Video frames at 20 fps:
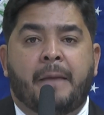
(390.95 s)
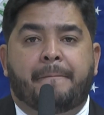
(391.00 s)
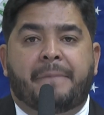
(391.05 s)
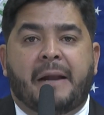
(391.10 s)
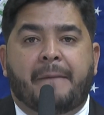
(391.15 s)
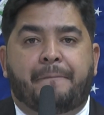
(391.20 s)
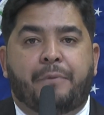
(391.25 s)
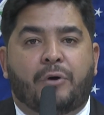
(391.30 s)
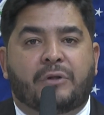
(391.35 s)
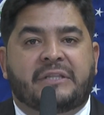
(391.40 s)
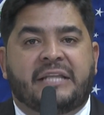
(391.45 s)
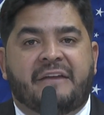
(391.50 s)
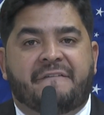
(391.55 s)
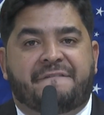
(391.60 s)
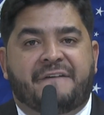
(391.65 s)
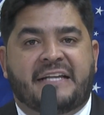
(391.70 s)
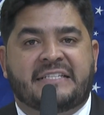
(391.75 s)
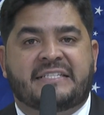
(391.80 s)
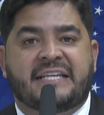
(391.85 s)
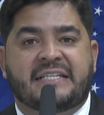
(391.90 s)
para poder
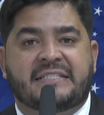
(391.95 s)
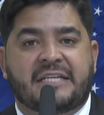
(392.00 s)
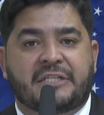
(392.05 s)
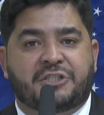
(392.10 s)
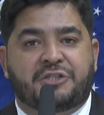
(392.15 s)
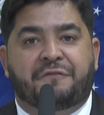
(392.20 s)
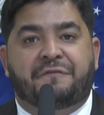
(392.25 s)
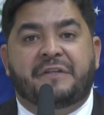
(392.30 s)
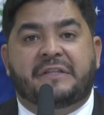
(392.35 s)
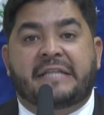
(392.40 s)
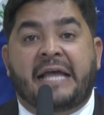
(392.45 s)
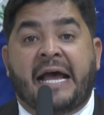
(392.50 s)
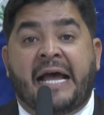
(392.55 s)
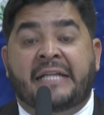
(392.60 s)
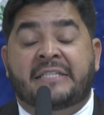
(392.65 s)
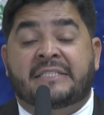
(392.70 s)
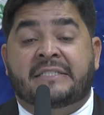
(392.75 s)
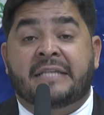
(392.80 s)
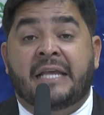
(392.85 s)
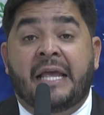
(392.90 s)
fazer as
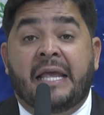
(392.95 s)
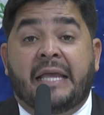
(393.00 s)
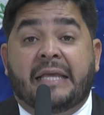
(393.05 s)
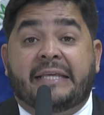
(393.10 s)
atividades,